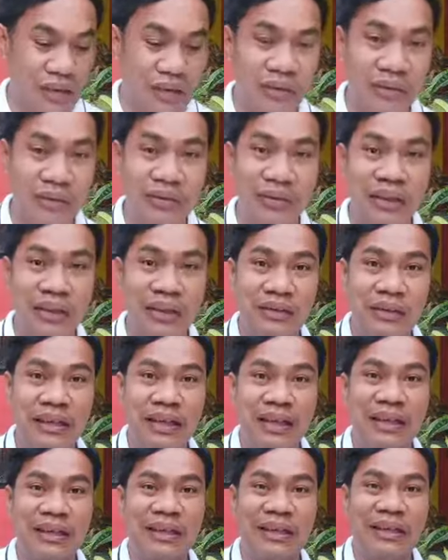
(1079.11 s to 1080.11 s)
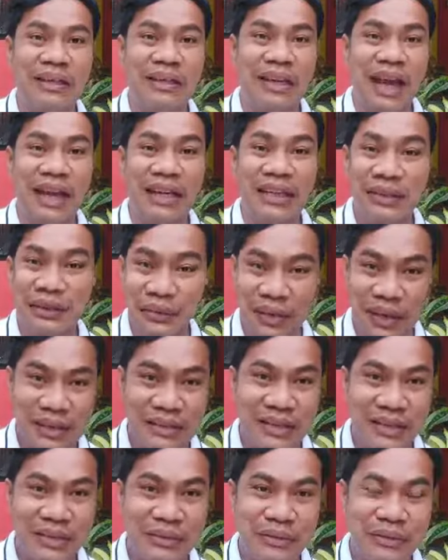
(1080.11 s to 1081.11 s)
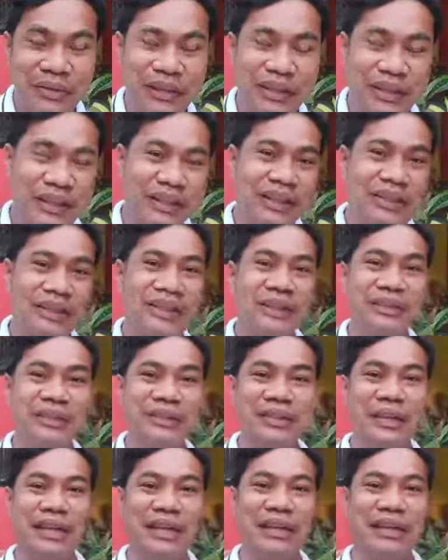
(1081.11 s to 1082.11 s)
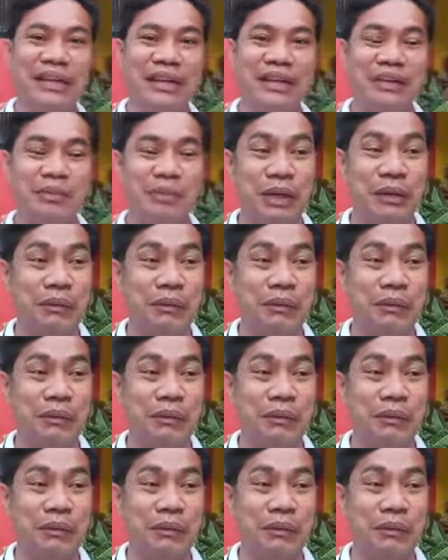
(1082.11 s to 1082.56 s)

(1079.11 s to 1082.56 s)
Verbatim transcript: Oh, wala eh ayaw nga sa iyo eh. eh ganun talaga. Eh, pag